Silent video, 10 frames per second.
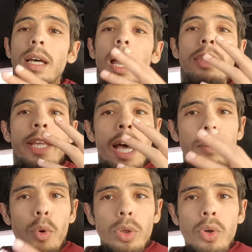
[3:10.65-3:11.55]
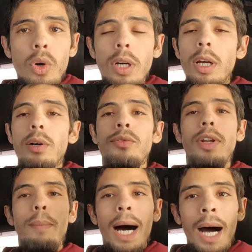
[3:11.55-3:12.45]
عندها الموتور في
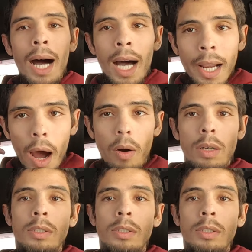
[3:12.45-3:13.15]
المالا